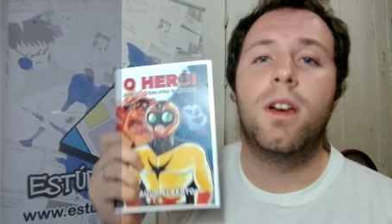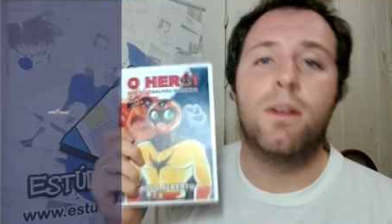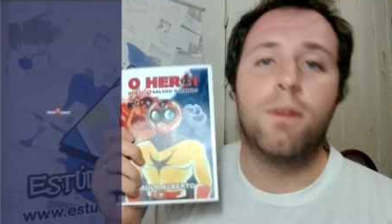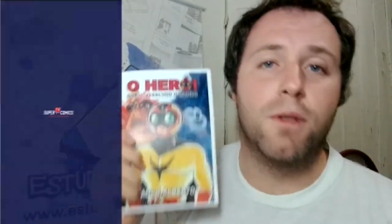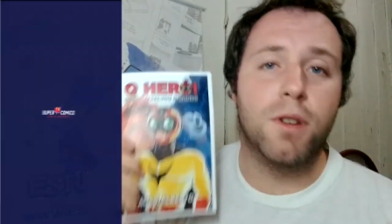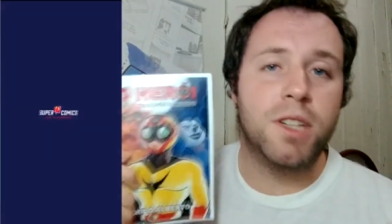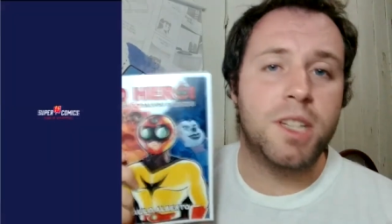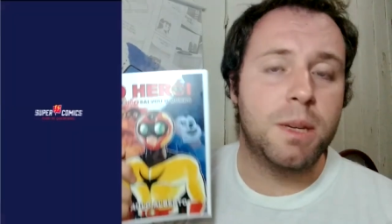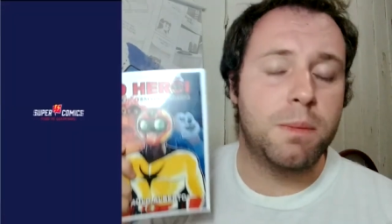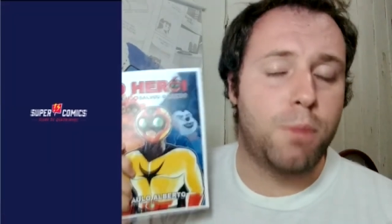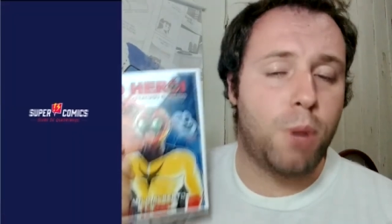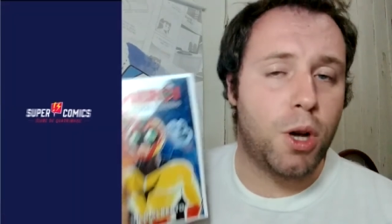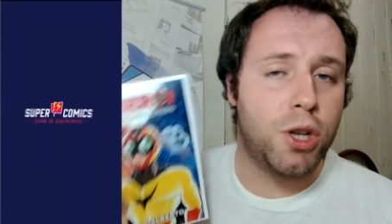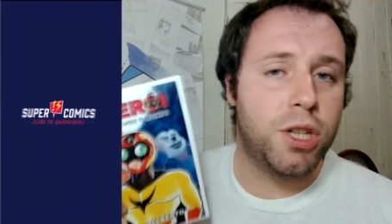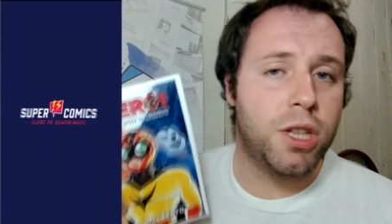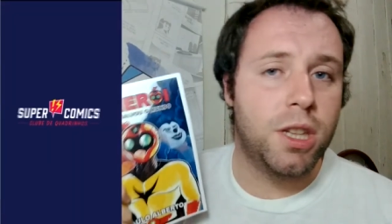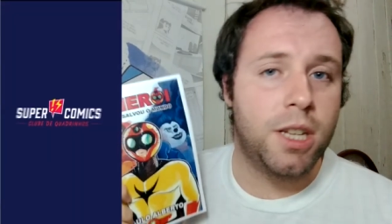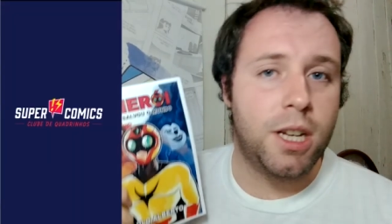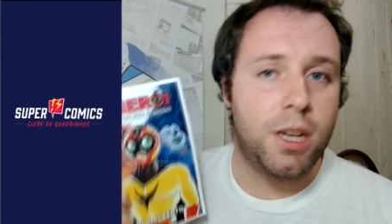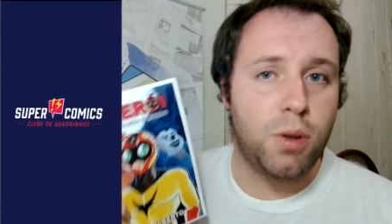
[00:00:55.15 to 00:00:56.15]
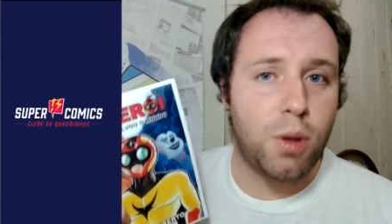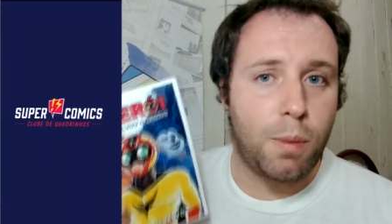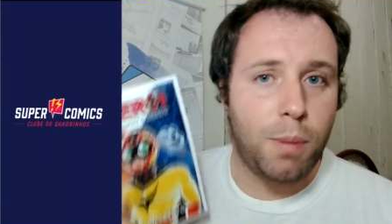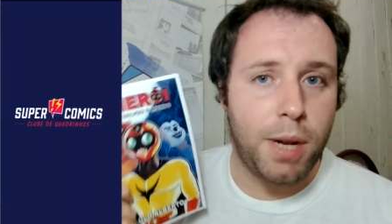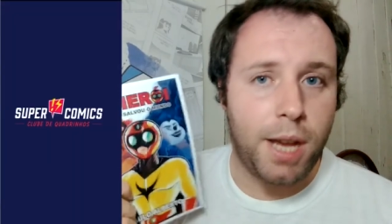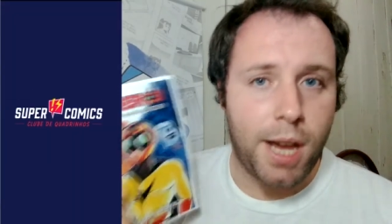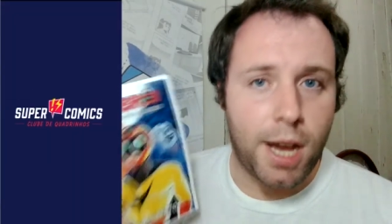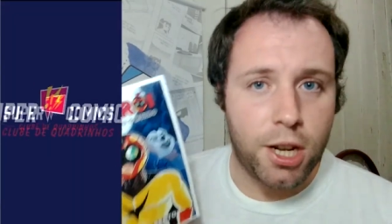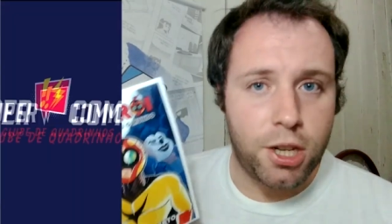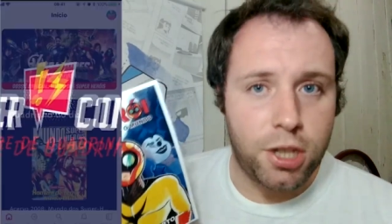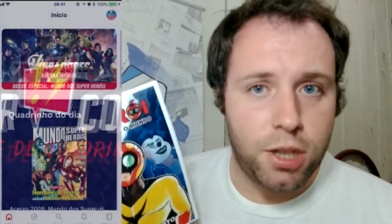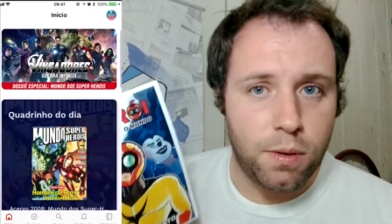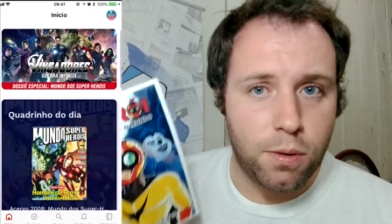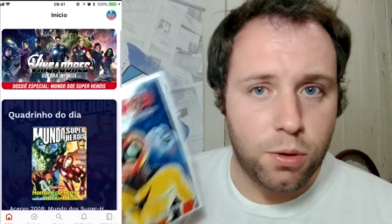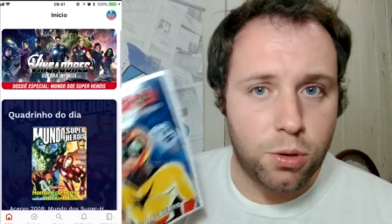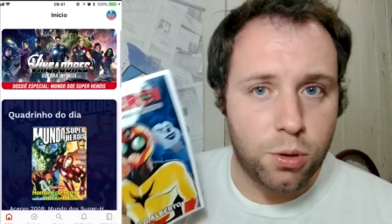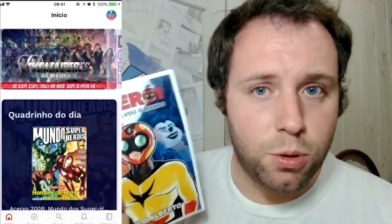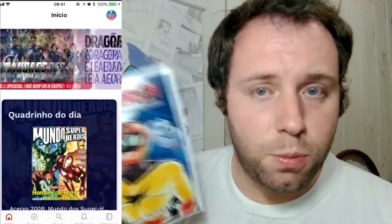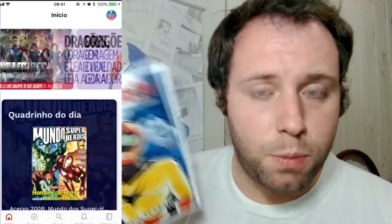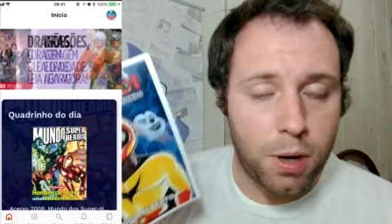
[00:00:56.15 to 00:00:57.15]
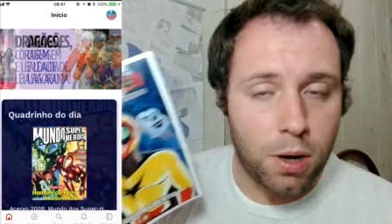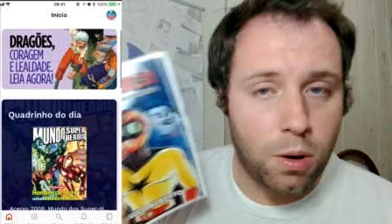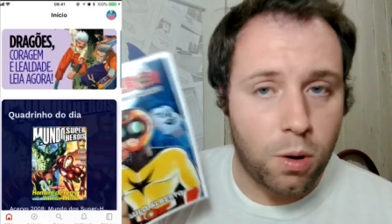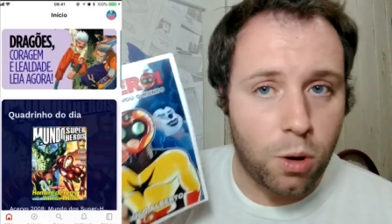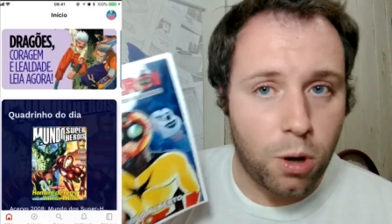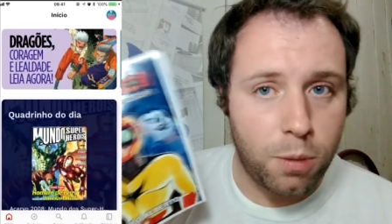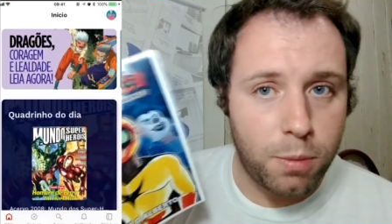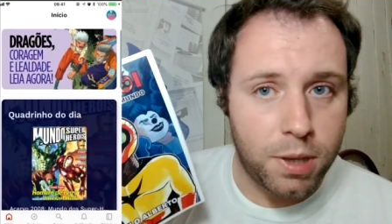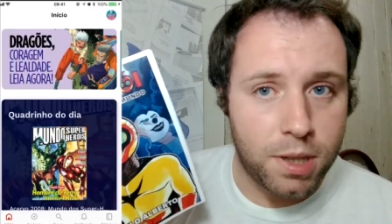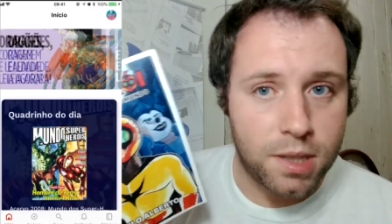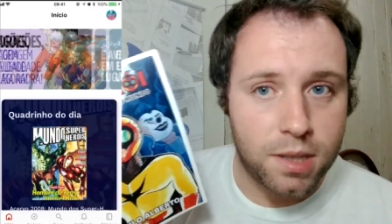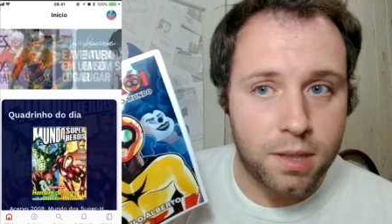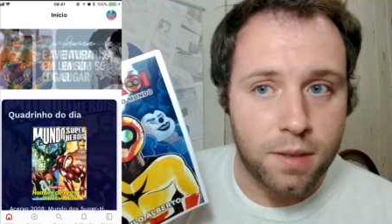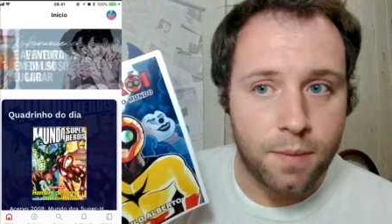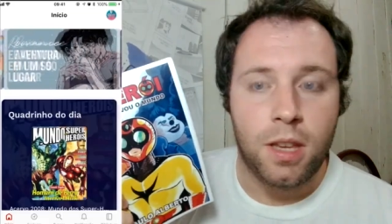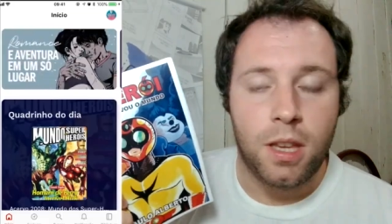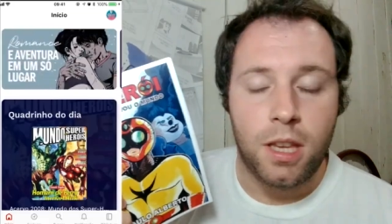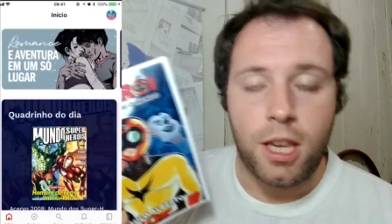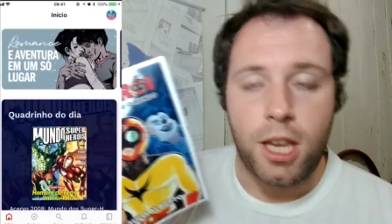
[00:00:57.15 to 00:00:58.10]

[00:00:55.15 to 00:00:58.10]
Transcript: você pode ler no aplicativo Super Comics,